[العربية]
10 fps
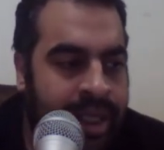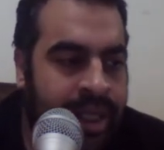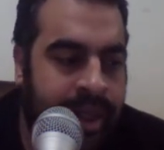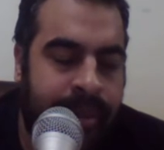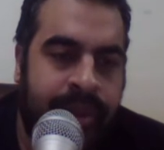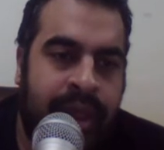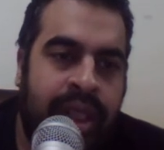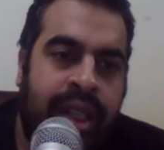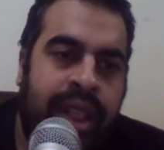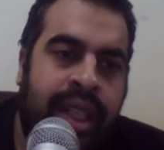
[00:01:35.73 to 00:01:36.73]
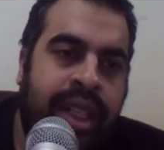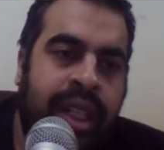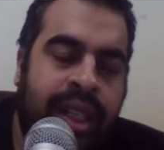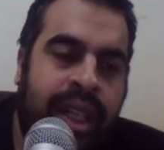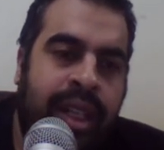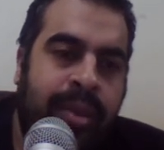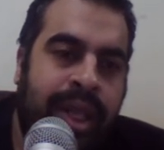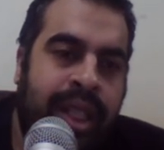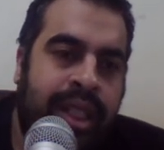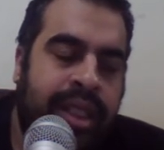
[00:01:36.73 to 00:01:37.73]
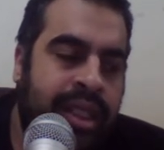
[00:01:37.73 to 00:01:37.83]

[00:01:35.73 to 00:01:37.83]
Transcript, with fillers: طيب خلينا نتكلم بقى